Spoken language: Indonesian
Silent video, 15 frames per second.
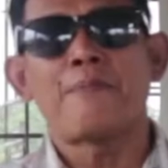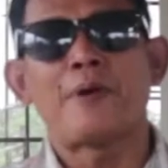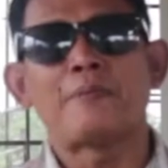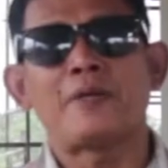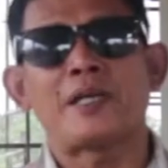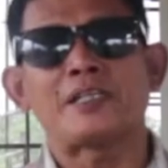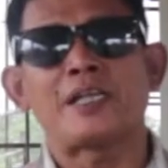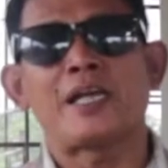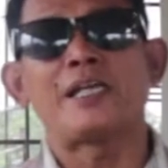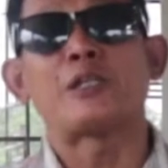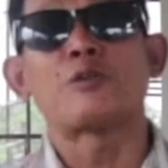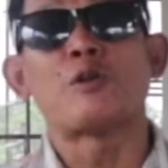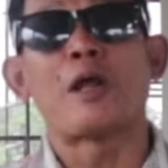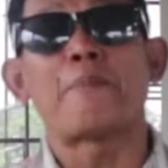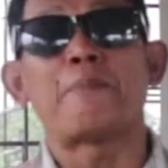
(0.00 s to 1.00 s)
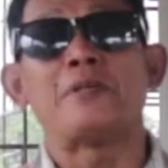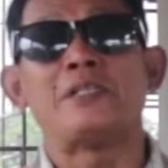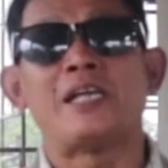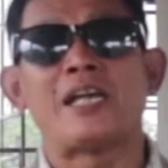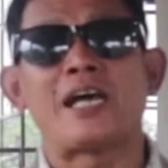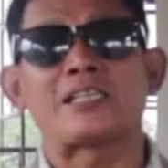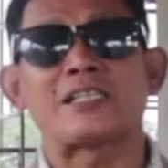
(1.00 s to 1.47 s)
pemirsa itulah
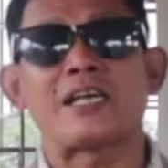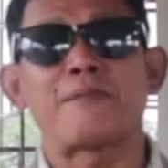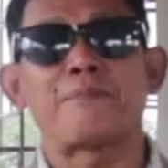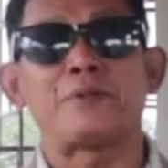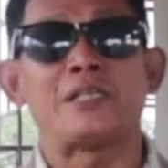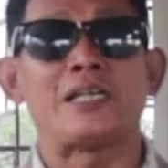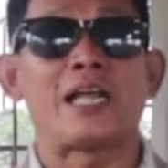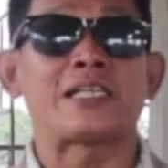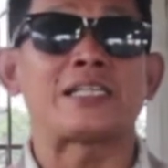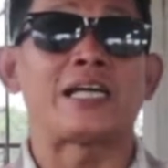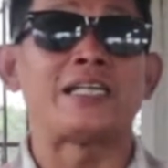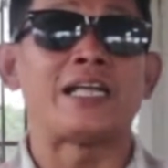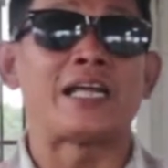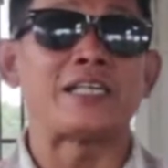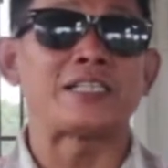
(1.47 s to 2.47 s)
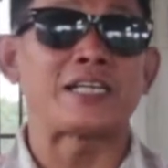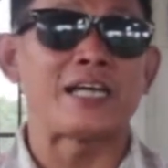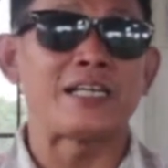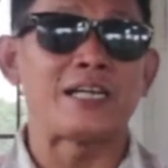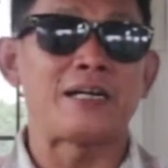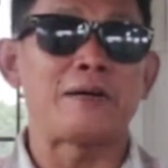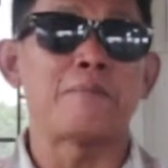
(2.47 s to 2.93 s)
penjelasan-penjelasan dari
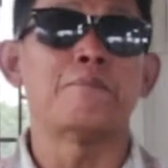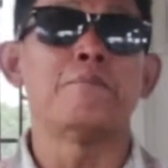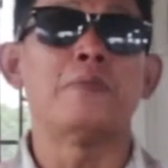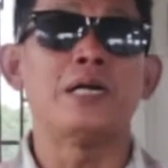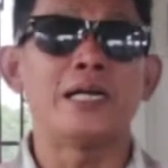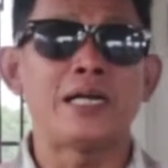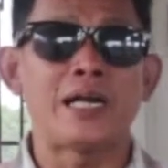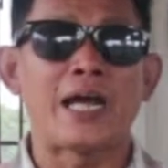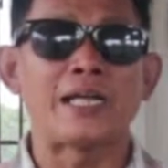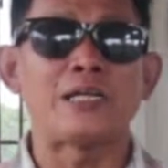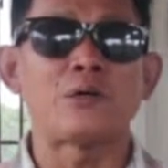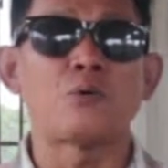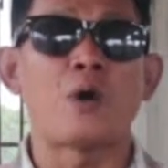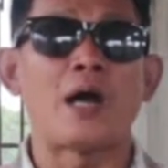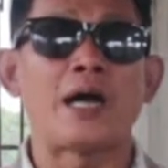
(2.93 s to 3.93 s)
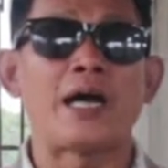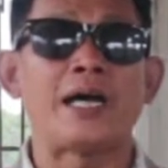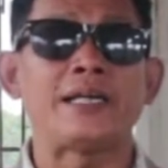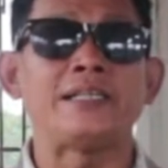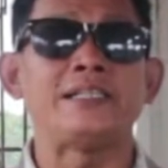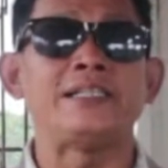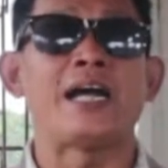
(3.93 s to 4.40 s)
saya mengenai
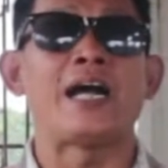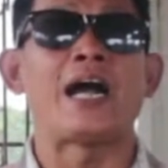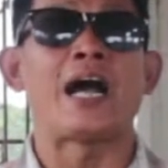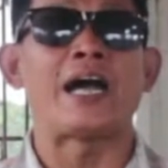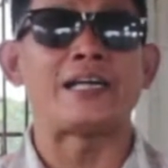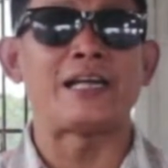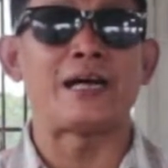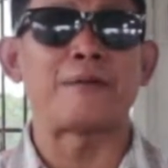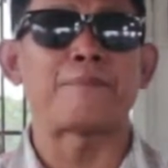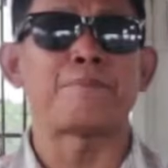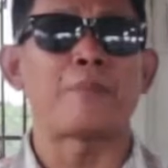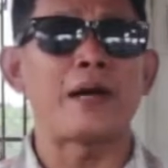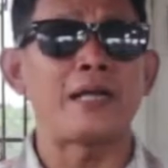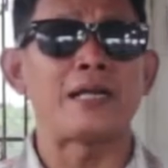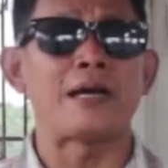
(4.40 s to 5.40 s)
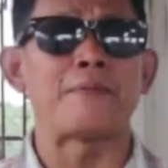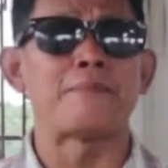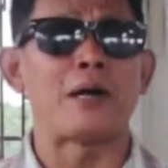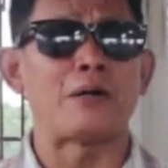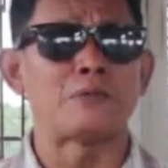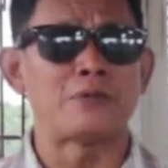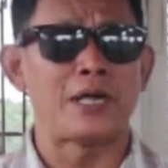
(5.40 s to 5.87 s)
ruangan yang ada pada
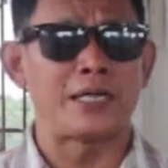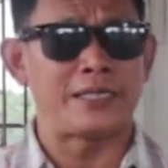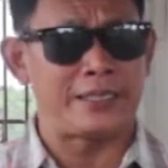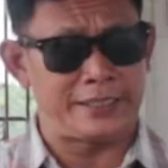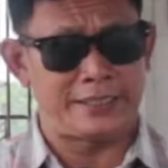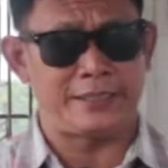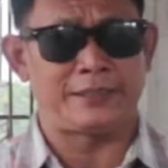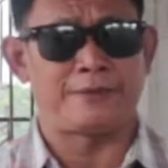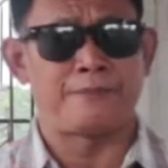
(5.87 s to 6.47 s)
bangunan ini.